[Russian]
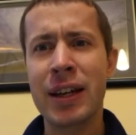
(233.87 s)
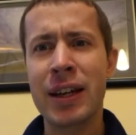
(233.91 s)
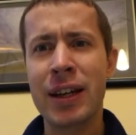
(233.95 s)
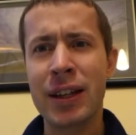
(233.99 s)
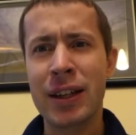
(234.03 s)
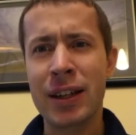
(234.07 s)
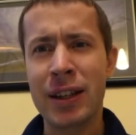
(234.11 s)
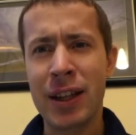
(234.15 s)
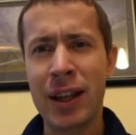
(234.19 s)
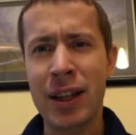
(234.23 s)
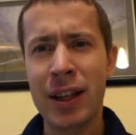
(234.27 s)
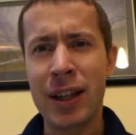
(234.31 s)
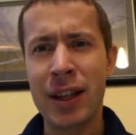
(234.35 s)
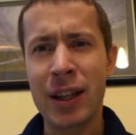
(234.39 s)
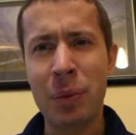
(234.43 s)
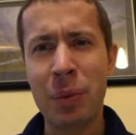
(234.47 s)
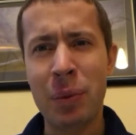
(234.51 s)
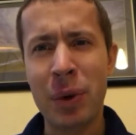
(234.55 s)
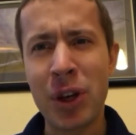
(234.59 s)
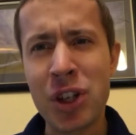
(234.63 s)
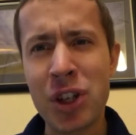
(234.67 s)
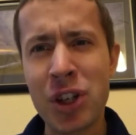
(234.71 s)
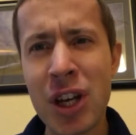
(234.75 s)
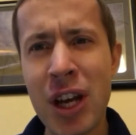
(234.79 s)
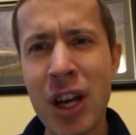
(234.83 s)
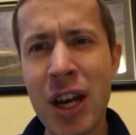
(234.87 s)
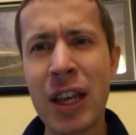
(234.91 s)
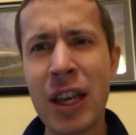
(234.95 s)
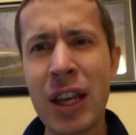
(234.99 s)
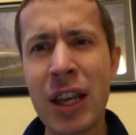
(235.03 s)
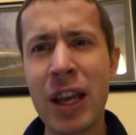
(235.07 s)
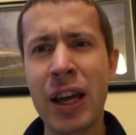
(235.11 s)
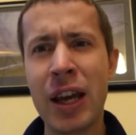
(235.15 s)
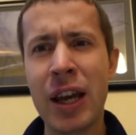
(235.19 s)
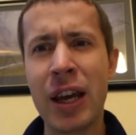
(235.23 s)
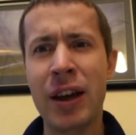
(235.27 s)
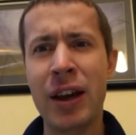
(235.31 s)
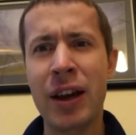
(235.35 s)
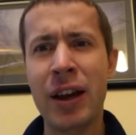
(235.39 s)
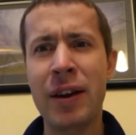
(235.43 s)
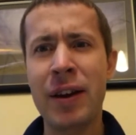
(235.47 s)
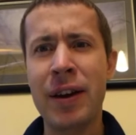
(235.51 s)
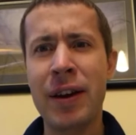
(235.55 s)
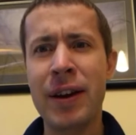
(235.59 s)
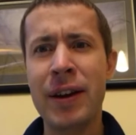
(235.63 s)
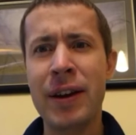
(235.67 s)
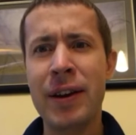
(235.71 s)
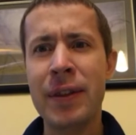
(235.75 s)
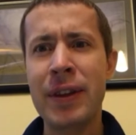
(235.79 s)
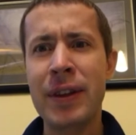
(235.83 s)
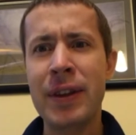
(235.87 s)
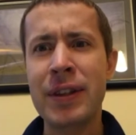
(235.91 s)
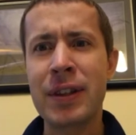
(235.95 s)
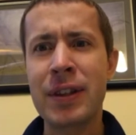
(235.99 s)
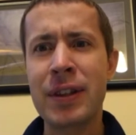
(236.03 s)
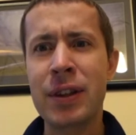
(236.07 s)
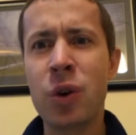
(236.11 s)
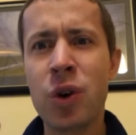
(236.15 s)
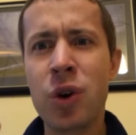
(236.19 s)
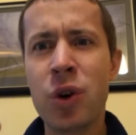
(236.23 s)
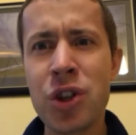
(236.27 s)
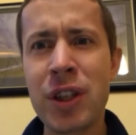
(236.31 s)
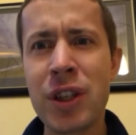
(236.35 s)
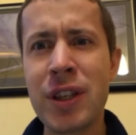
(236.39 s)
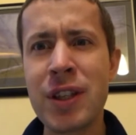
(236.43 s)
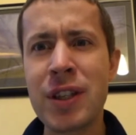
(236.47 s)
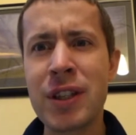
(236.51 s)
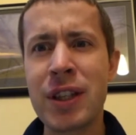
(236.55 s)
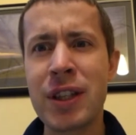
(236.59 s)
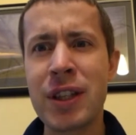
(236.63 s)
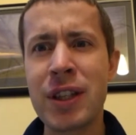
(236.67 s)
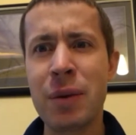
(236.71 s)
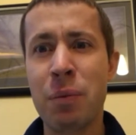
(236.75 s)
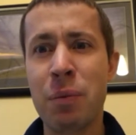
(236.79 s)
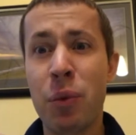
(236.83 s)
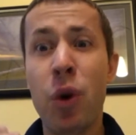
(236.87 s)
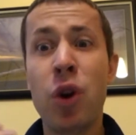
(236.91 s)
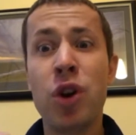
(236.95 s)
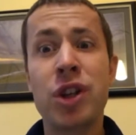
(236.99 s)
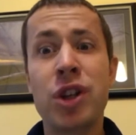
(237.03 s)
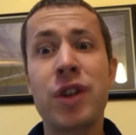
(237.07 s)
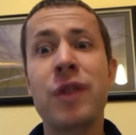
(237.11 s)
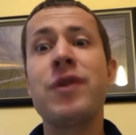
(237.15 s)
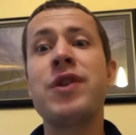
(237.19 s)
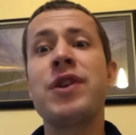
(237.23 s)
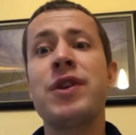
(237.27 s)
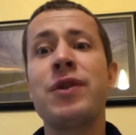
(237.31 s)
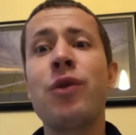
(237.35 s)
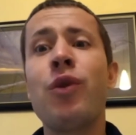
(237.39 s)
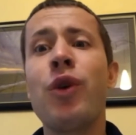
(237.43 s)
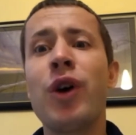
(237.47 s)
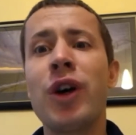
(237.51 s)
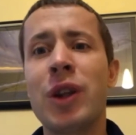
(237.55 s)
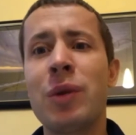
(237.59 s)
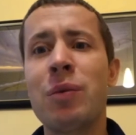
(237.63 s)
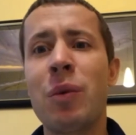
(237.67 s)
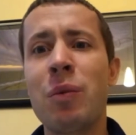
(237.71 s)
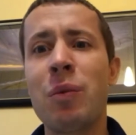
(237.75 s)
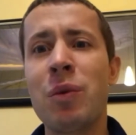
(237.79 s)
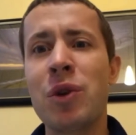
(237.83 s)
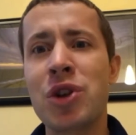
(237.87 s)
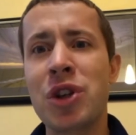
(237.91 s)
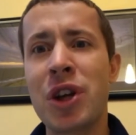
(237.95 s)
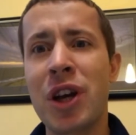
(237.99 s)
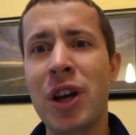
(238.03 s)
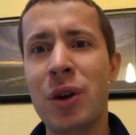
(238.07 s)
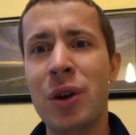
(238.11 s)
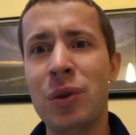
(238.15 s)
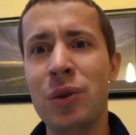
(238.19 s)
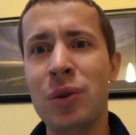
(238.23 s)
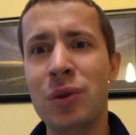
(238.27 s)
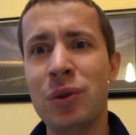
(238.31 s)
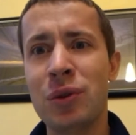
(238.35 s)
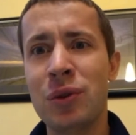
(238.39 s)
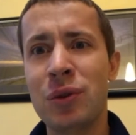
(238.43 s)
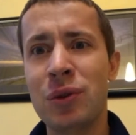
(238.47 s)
да, напряжение, сложности больше всего этому мешают.